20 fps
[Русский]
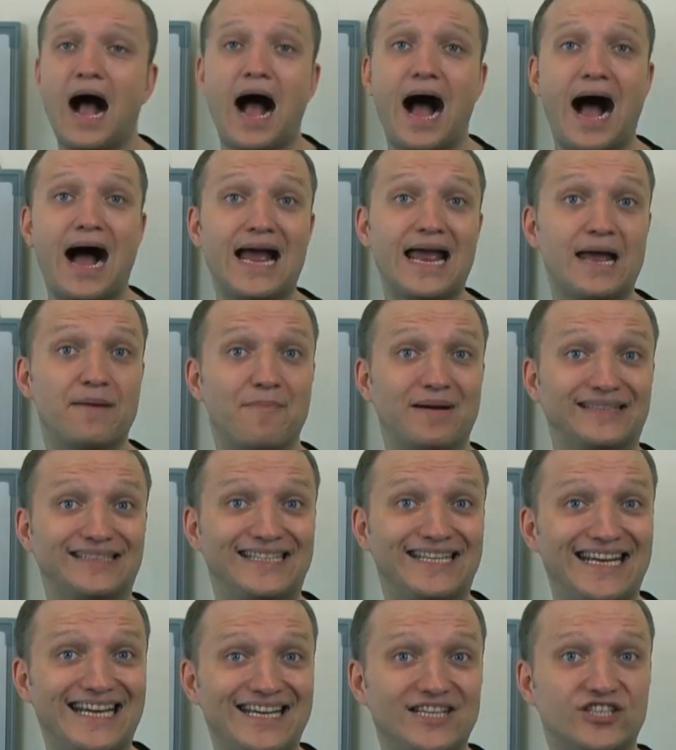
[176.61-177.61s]
I am a
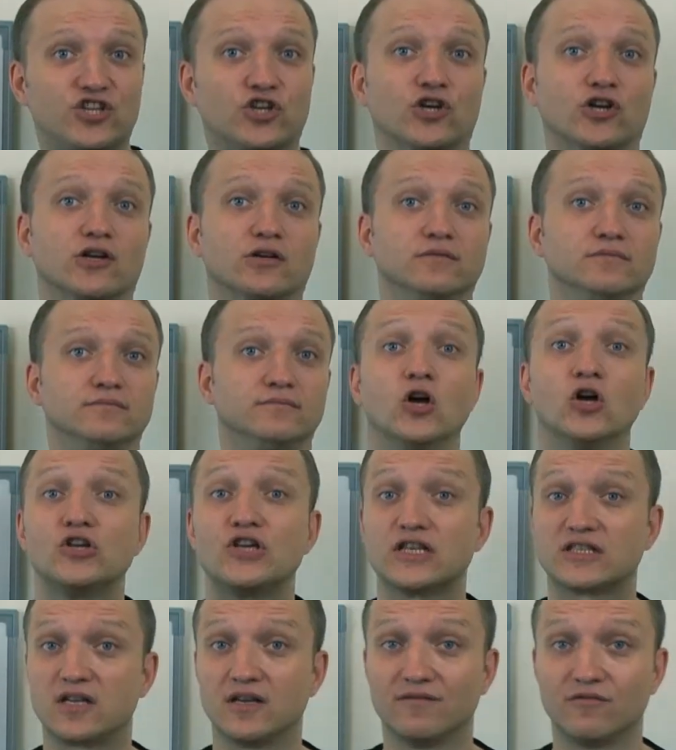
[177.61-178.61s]
teacher.
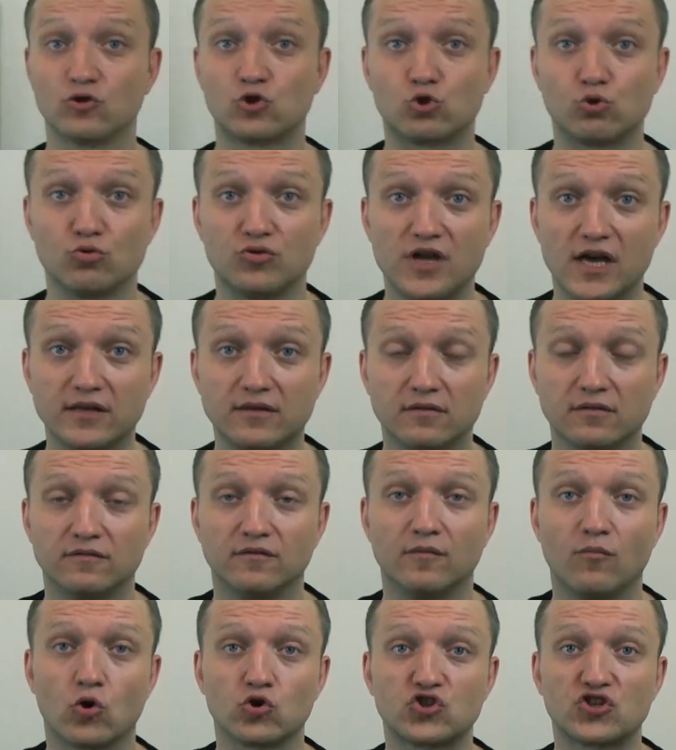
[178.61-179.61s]
Если вы студент,
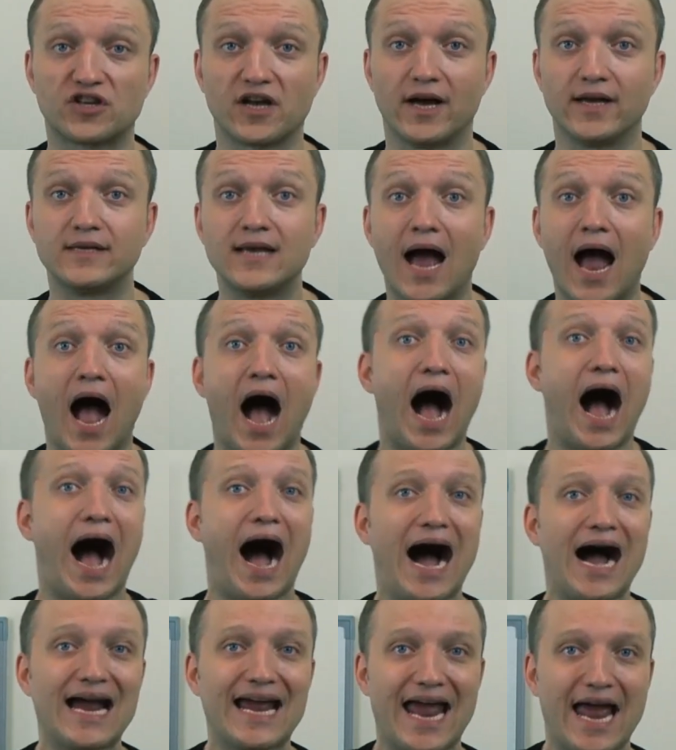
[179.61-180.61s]
вы можете сказать
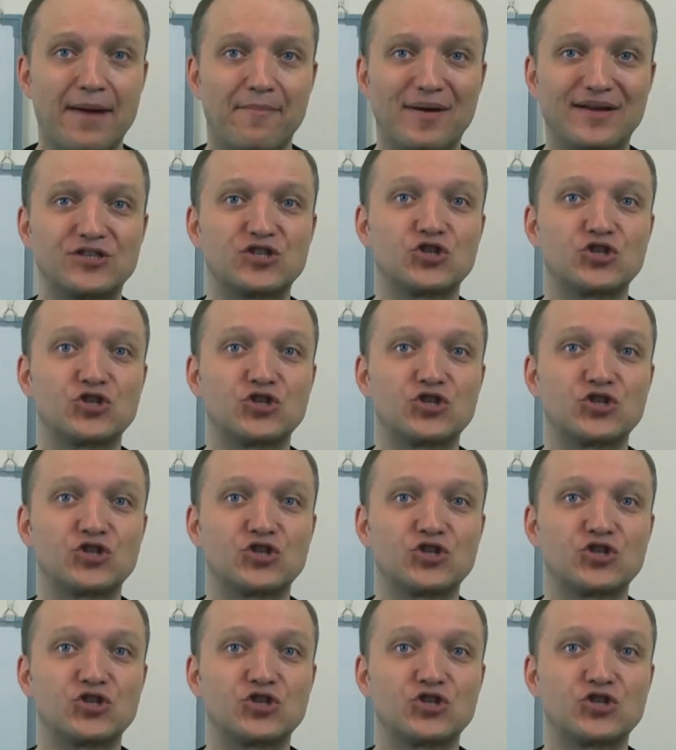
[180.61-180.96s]
I am a